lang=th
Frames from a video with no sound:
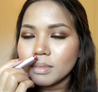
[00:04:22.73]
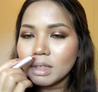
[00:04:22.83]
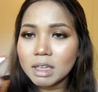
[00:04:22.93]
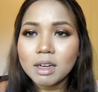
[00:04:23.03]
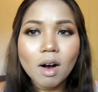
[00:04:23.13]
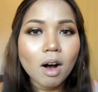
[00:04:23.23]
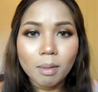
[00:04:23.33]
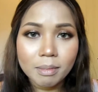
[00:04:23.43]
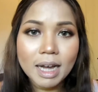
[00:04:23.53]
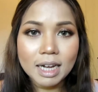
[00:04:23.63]
กลิ่นหอม
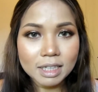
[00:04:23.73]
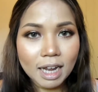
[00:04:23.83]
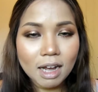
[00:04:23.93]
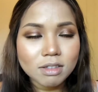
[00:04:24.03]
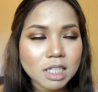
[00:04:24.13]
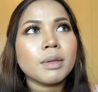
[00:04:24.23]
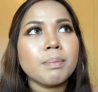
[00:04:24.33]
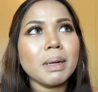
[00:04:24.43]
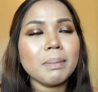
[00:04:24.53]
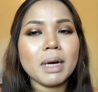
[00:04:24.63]
มากนะ เอาจริง
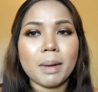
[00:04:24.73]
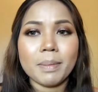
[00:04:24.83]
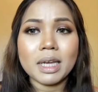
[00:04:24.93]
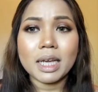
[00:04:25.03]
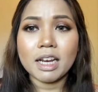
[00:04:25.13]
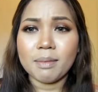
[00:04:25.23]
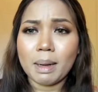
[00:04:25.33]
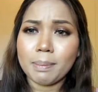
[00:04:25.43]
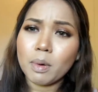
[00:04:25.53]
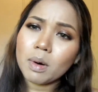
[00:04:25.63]
มันเหมือนมีกลิ่นแบ
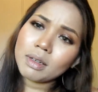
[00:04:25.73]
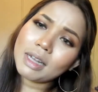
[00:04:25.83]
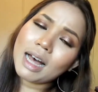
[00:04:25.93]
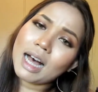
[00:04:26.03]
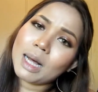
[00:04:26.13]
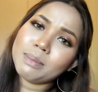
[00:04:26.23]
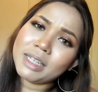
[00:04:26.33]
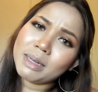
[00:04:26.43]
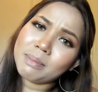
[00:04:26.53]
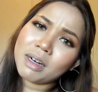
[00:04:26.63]
บพวกลามเล
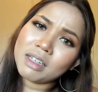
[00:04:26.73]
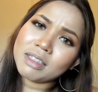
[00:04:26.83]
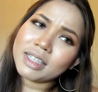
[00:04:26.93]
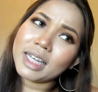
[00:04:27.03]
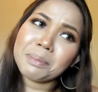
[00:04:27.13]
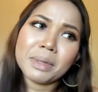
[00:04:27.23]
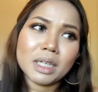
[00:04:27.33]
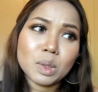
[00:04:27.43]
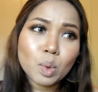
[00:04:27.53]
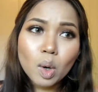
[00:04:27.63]
มอนกลิ่นเหมือน
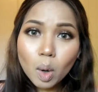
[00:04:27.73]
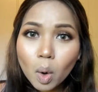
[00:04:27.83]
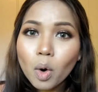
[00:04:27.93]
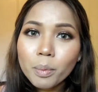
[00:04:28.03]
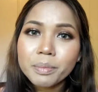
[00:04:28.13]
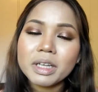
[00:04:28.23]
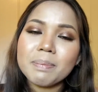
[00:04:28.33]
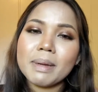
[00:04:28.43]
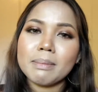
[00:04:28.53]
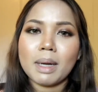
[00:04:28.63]
ลูกอมที่
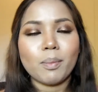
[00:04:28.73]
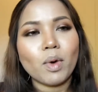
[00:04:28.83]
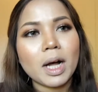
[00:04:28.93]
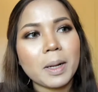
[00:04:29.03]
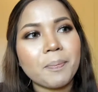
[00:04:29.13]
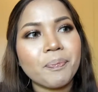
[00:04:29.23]
เป็นแบบว่า